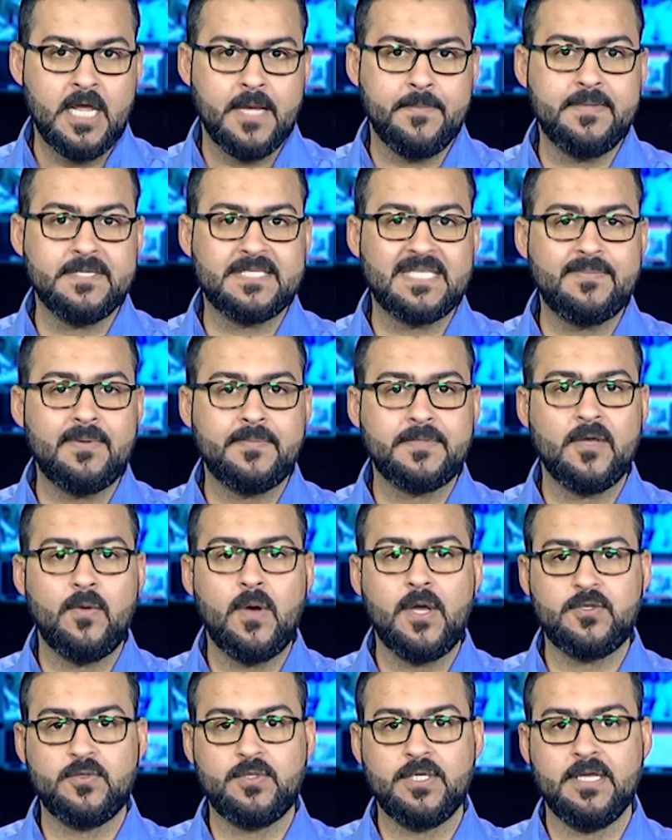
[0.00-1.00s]
بسبب
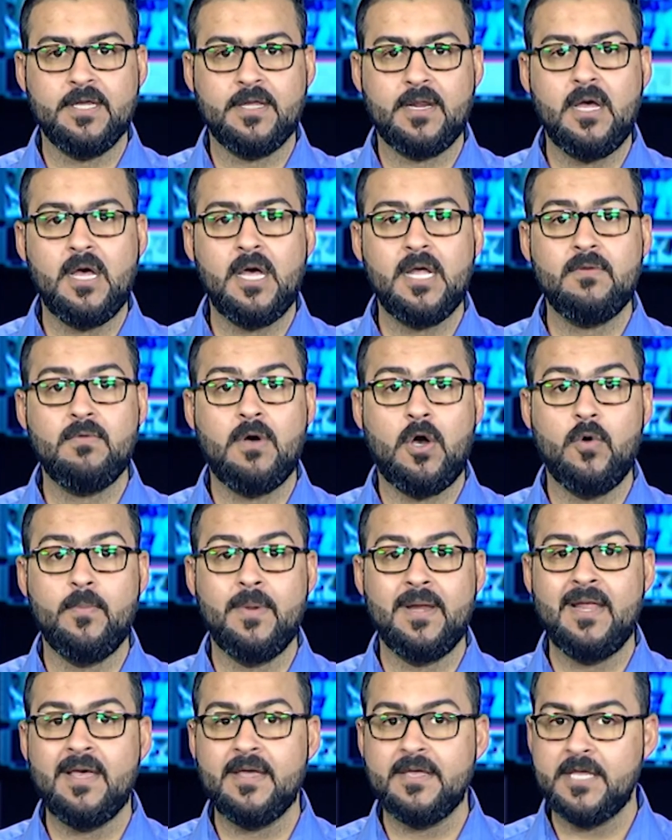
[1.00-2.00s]
تواجد إيران
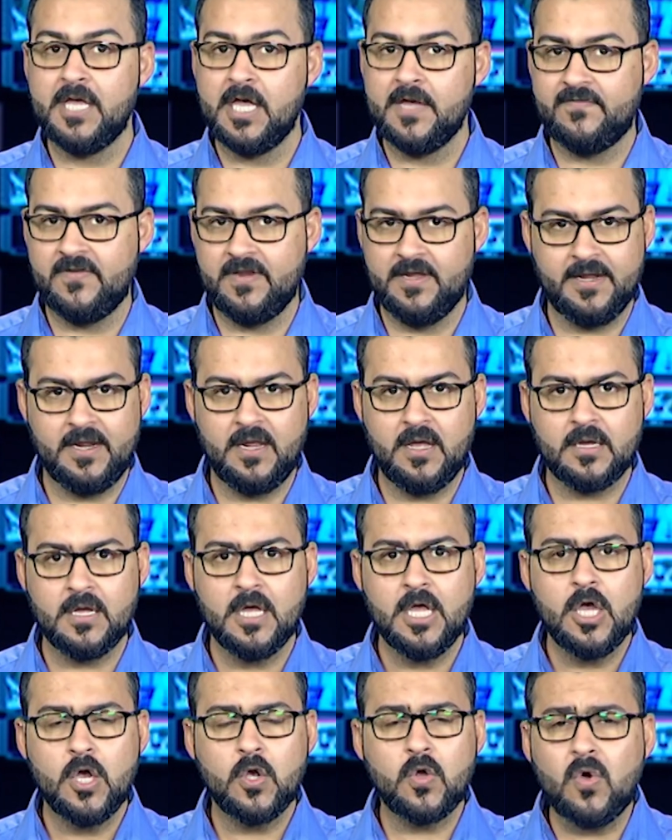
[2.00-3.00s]
وعملائها في العراق
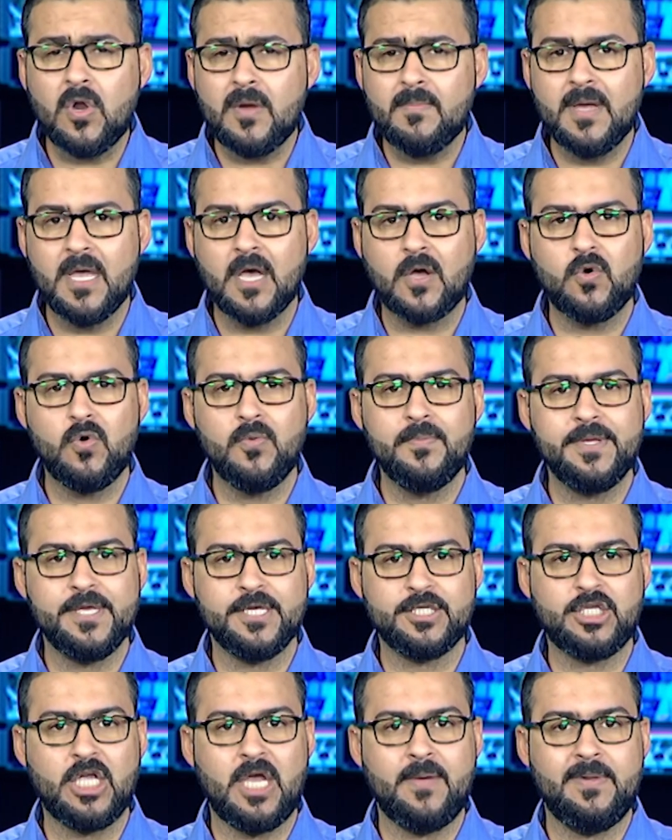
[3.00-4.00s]
كل ما يقوم به
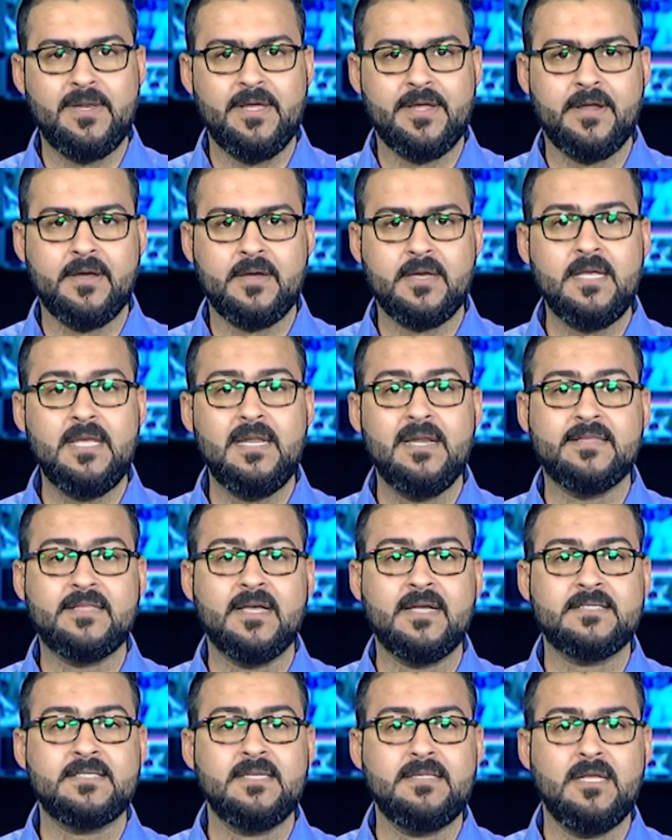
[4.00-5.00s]
الشعب العراقي
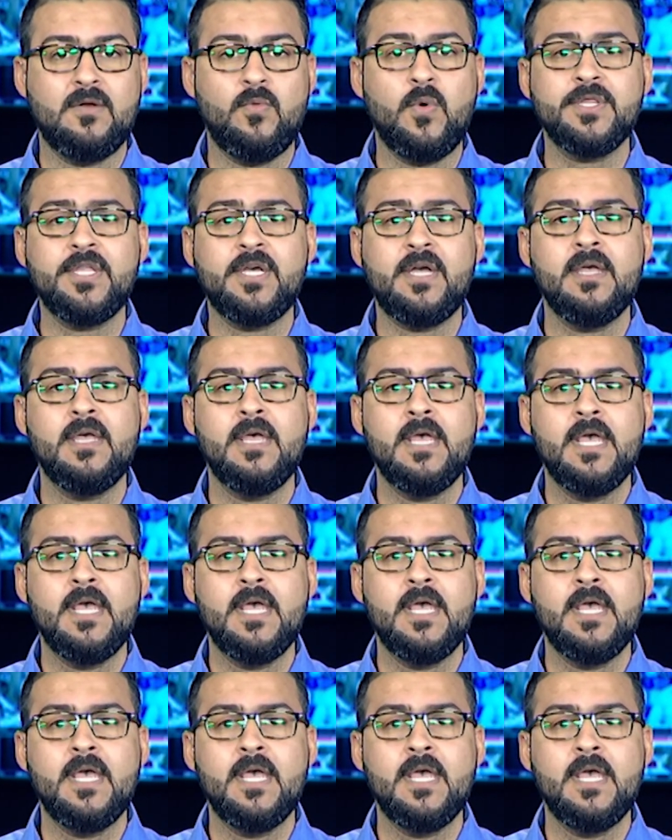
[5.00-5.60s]
لتحسين الوضع